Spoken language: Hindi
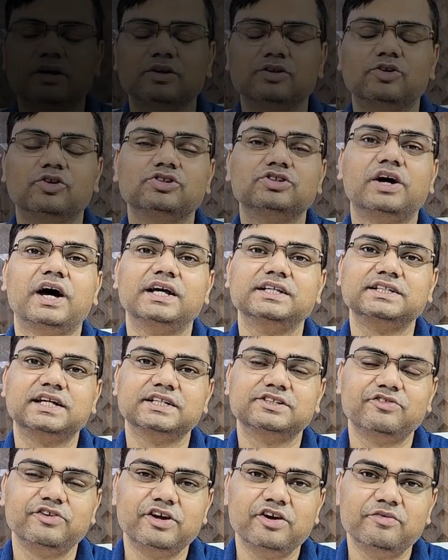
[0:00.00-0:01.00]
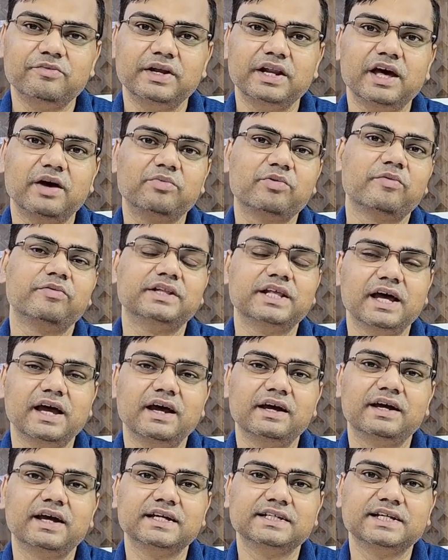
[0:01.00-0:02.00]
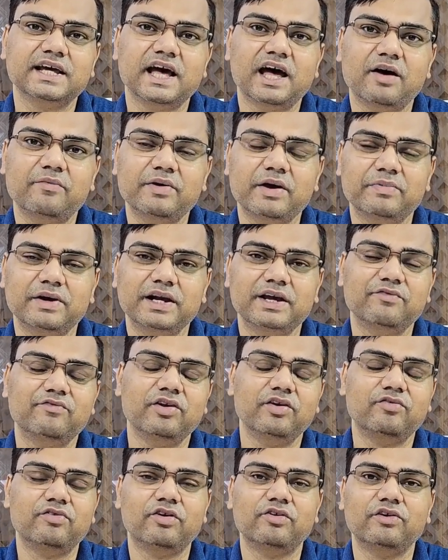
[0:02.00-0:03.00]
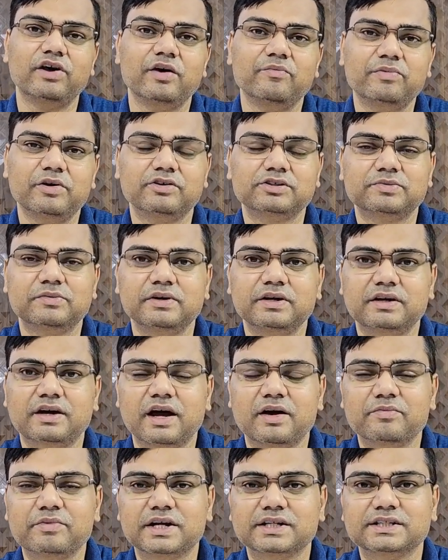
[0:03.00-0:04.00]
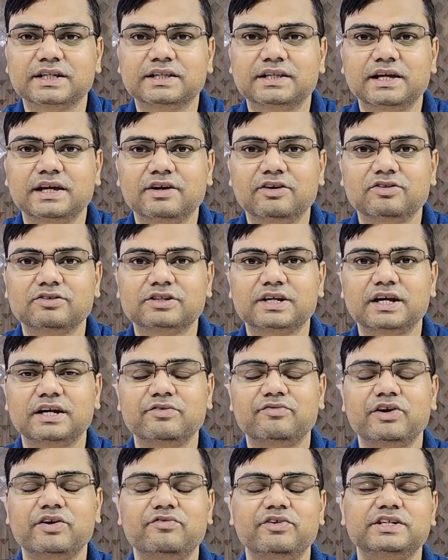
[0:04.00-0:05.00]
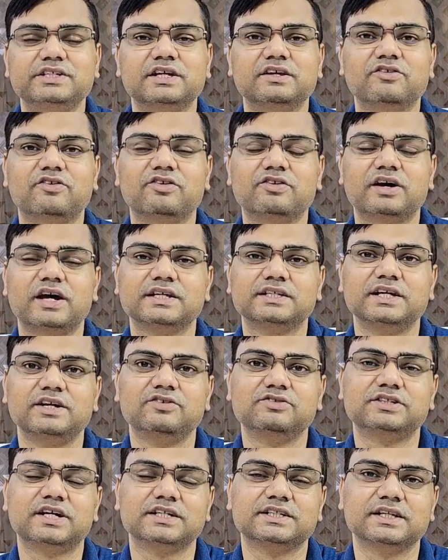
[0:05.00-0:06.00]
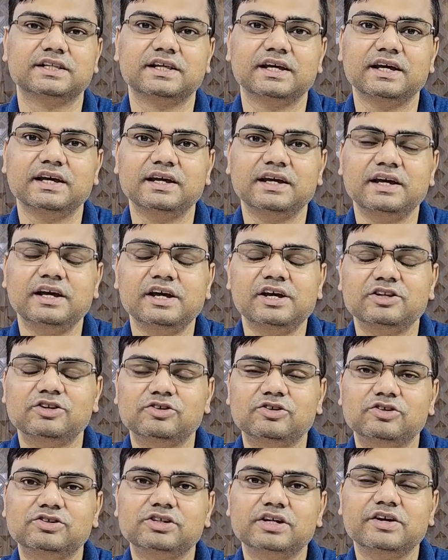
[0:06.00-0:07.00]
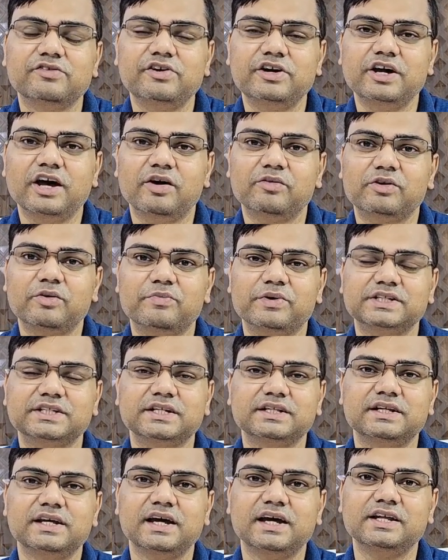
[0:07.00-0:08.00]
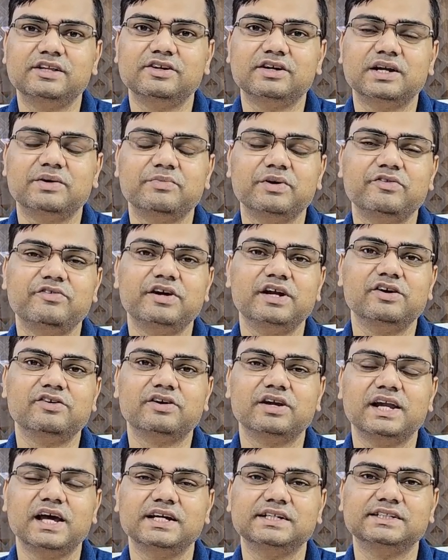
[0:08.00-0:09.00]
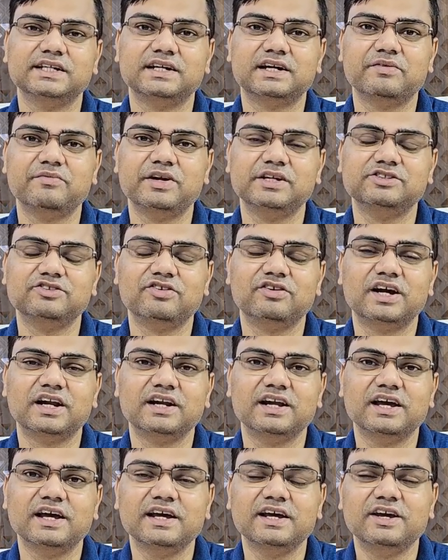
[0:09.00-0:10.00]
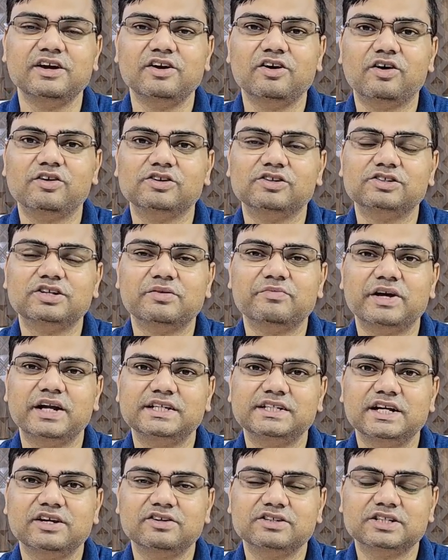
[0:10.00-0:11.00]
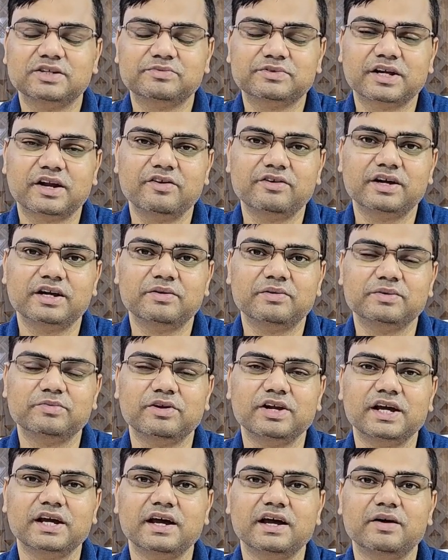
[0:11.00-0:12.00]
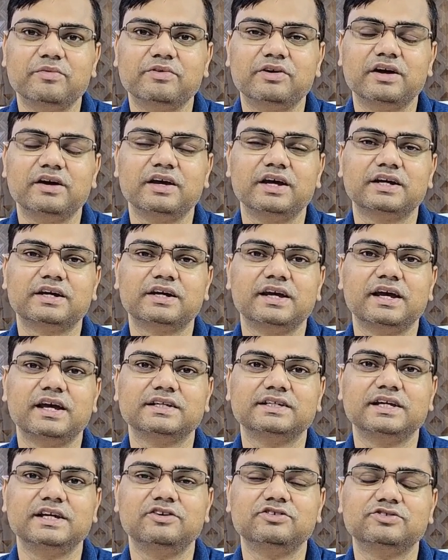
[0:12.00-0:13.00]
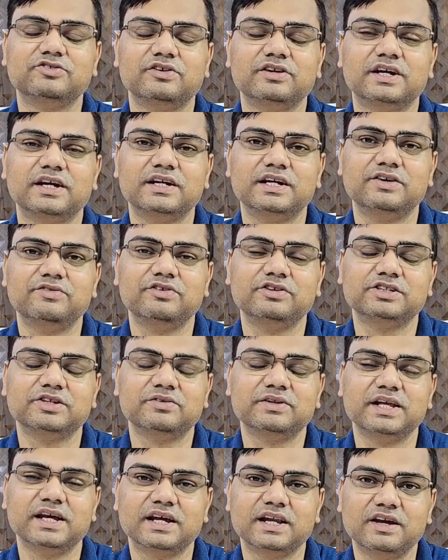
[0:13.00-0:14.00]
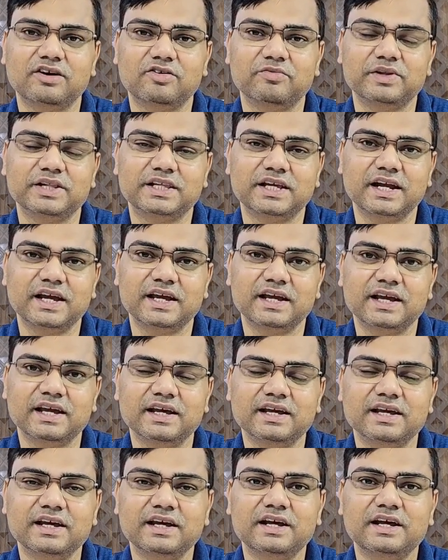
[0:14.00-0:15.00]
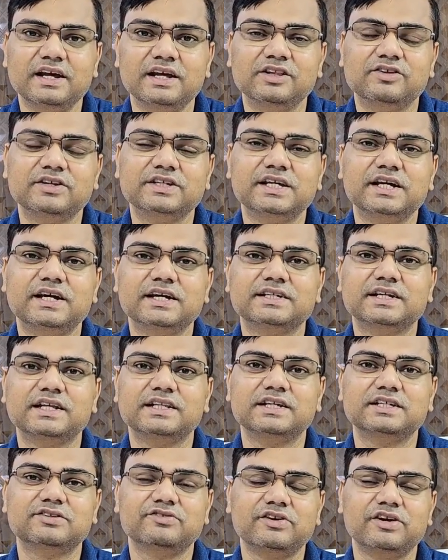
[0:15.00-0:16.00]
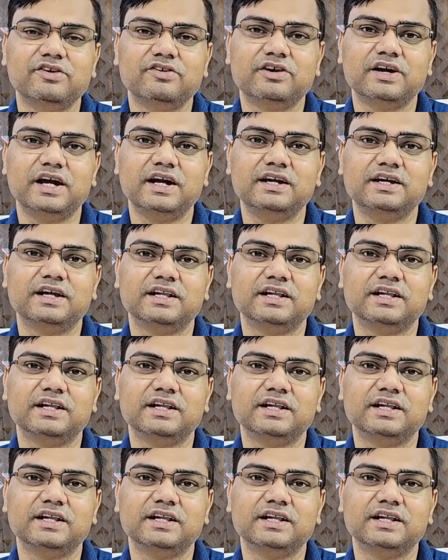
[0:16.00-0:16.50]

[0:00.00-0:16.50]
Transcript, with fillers: दोस्तों आज की इस वीडियो में मैंने आपको बताया कैसे आप एप्पल की फ्री फॉर्म ऐप है उसमें काम कर सकते हैं उसके डिफरेंट फीचर्स को कैसे यूज़ कर सकते हैं तो दोस्तों ये वीडियो आपको पसंद आया तो कृपया वीडियो को लाइक शेयर कमेंट जरूर करना है और दोस्तों हमारे चैनल को सब्सक्राइब करना मत भूलिएगा आपको ऐसे यूज़फुल कंटेंट फ्यूचर में देखने को मिलते रहेंगे तो इसी के साथ इस वीडियो को एंड